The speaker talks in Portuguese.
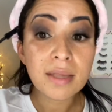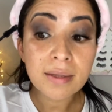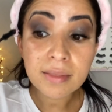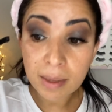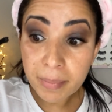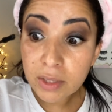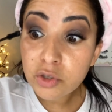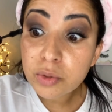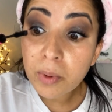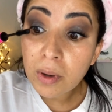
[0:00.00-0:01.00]
Dá até medo
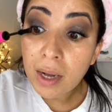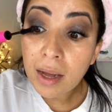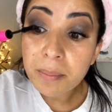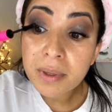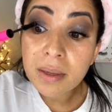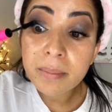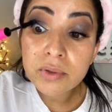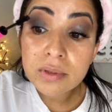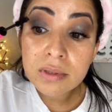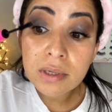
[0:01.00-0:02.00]
de borrar, porque
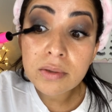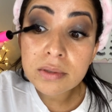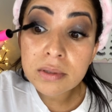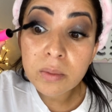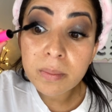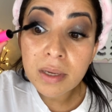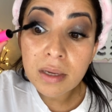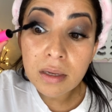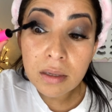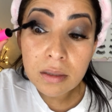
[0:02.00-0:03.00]
meus cílios são
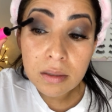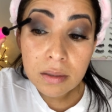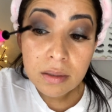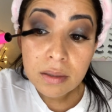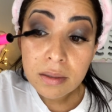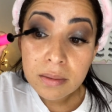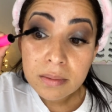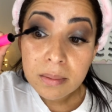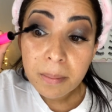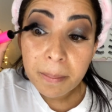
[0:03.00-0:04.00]
bem
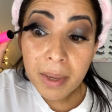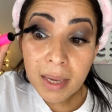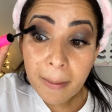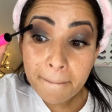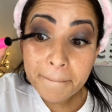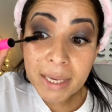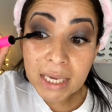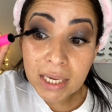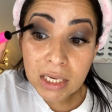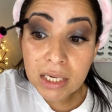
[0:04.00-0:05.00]
bem
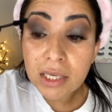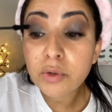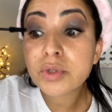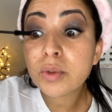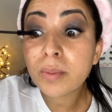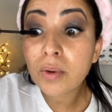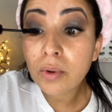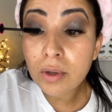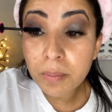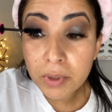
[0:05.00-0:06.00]
pequenininhos e o meu
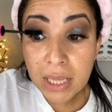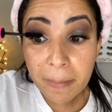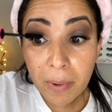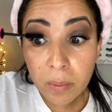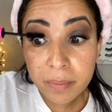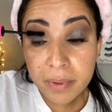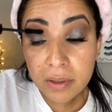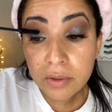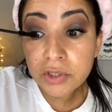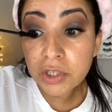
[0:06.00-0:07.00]
olho por ter a pálpebra
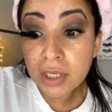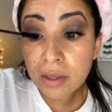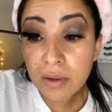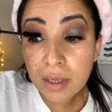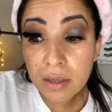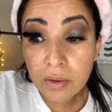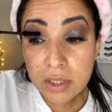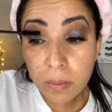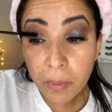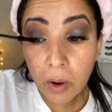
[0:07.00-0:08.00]
gordinha, qualquer coisa
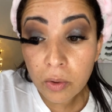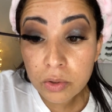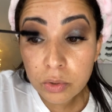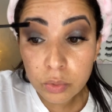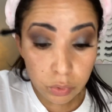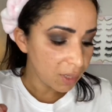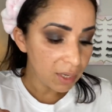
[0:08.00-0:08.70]
eu borro tudo.